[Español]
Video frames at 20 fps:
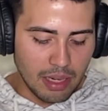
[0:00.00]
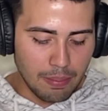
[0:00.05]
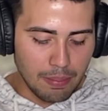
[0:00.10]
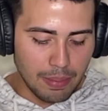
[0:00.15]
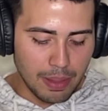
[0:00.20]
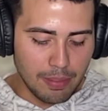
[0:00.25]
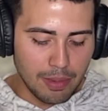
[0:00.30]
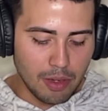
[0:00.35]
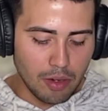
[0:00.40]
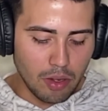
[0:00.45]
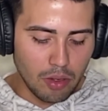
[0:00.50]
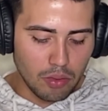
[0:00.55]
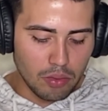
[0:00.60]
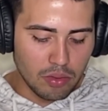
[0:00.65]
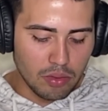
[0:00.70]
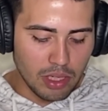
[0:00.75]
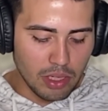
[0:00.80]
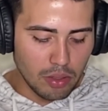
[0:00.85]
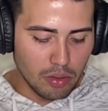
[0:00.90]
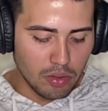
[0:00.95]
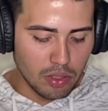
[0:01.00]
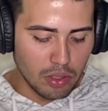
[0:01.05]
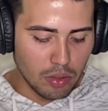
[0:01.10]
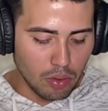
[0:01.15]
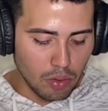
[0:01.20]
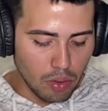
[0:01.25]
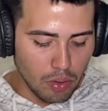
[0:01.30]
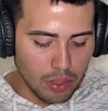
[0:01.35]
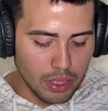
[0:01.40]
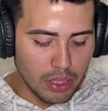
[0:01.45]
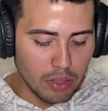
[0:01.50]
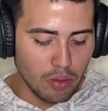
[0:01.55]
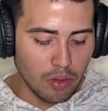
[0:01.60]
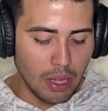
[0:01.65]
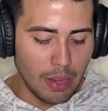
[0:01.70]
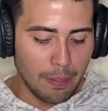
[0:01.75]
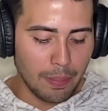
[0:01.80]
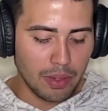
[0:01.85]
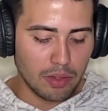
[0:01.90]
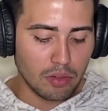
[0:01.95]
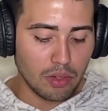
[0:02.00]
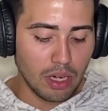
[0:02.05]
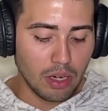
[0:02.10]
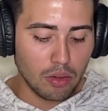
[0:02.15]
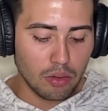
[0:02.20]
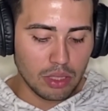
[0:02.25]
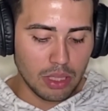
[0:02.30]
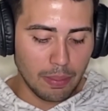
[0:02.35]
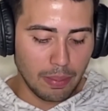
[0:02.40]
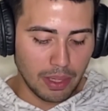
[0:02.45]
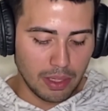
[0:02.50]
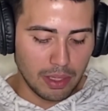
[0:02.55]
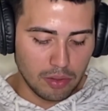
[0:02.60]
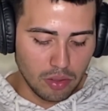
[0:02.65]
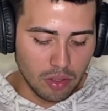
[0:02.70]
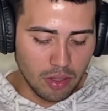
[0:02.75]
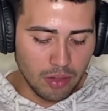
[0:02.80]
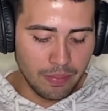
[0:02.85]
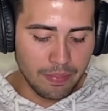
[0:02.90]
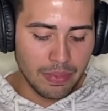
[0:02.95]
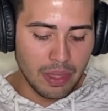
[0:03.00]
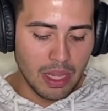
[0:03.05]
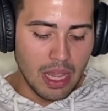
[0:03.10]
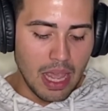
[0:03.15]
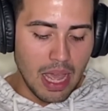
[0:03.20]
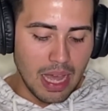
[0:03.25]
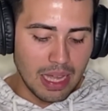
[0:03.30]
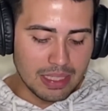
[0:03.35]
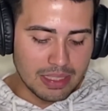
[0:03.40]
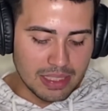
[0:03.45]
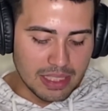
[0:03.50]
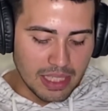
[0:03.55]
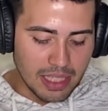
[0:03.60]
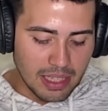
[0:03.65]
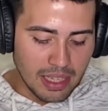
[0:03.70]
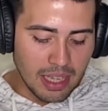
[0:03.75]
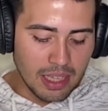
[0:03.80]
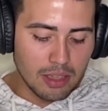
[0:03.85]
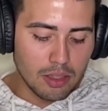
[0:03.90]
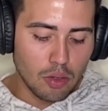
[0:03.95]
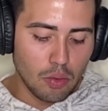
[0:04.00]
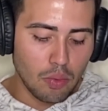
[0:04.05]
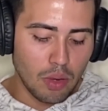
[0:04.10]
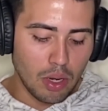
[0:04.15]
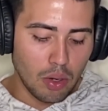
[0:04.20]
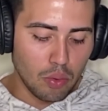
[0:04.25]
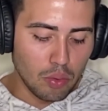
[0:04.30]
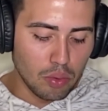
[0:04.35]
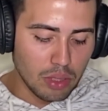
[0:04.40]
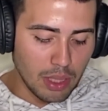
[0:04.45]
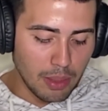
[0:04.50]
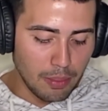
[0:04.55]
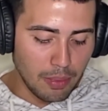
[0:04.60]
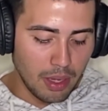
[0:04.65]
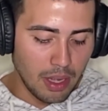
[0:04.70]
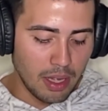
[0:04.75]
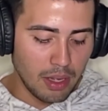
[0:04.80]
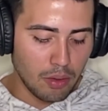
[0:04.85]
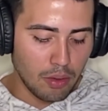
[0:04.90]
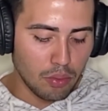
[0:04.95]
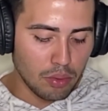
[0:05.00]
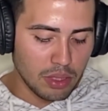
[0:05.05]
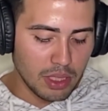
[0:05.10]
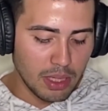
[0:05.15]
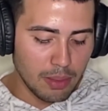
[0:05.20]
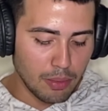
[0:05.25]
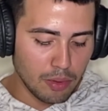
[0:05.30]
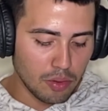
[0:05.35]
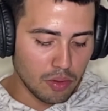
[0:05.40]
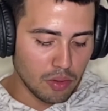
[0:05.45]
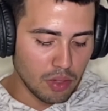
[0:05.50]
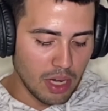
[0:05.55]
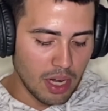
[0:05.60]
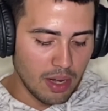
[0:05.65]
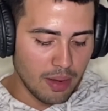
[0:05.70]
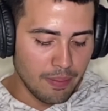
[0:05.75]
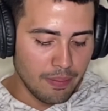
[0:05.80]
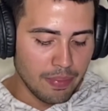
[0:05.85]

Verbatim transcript: primeros auxilios psicológicos en personas con depresión, ansiedad o angustia, emocional.